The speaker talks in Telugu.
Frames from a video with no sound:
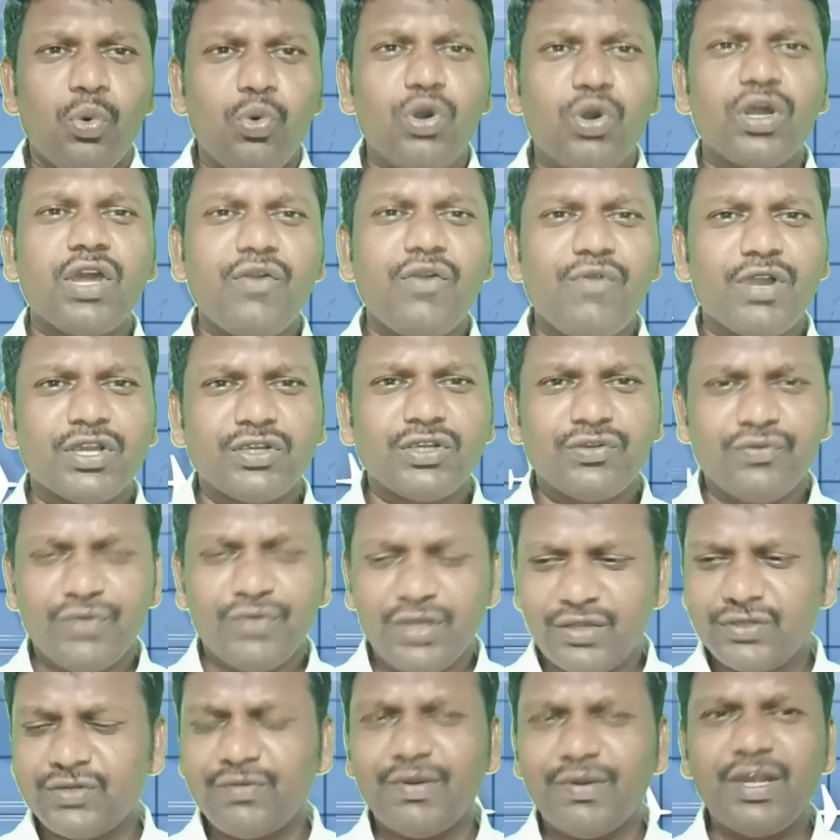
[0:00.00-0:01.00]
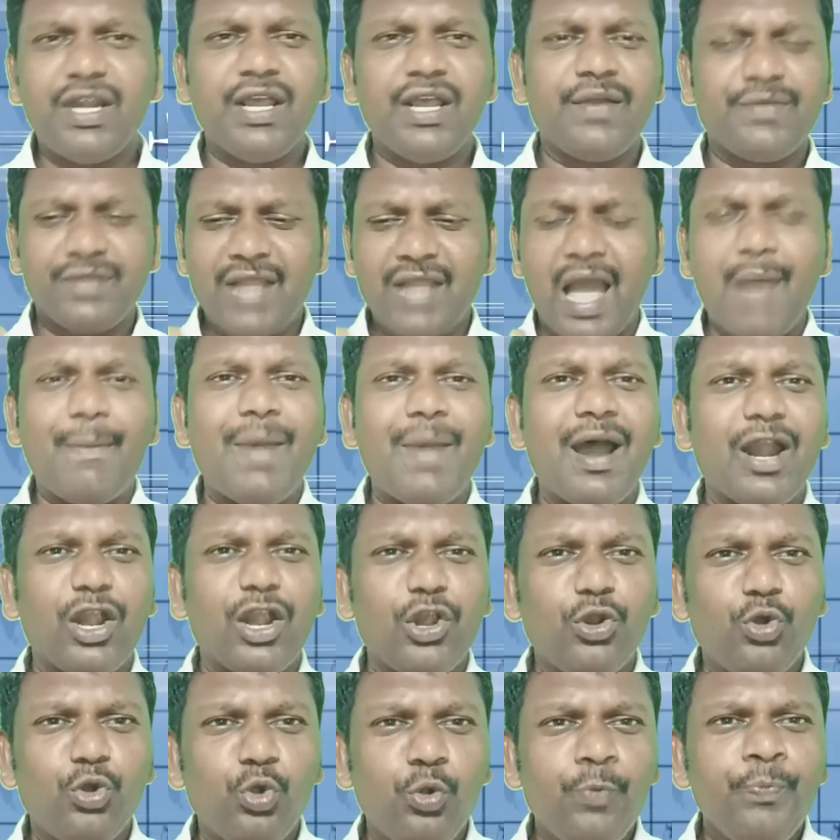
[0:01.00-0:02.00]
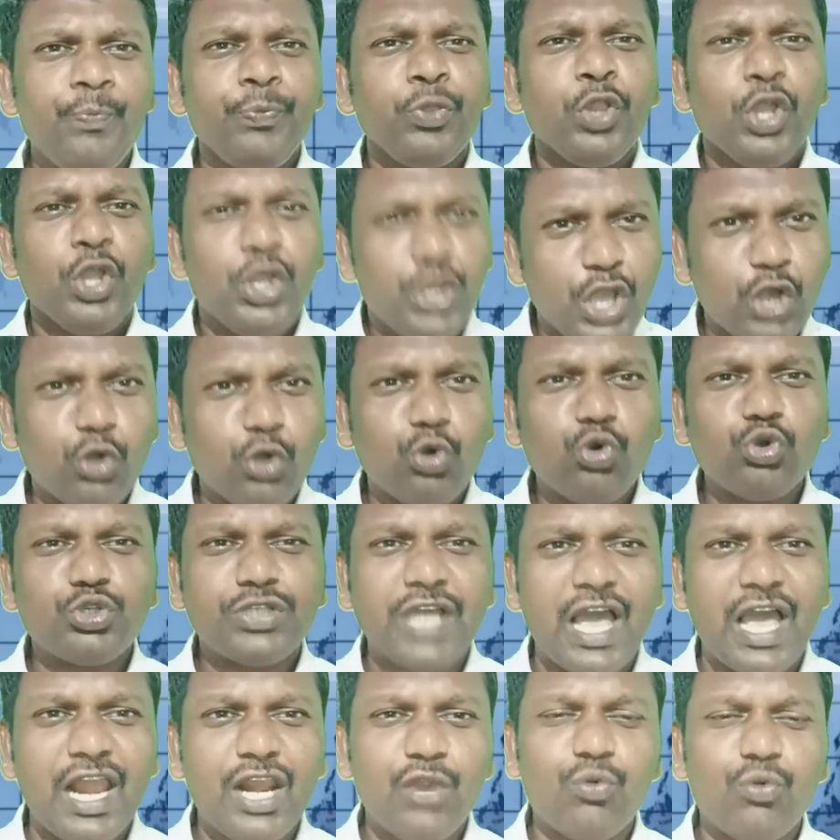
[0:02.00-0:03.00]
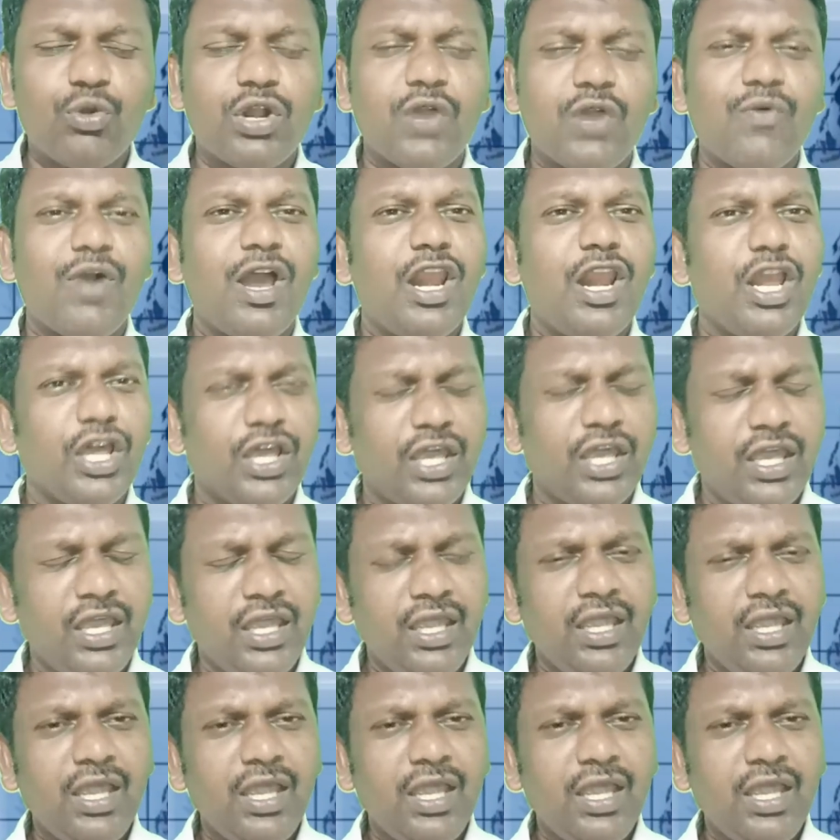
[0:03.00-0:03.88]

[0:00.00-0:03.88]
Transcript: ఒకే ఒక విషయం అండి నా మాటలు ఎక్కువ శాలరీ ఉన్న వాళ్ళకి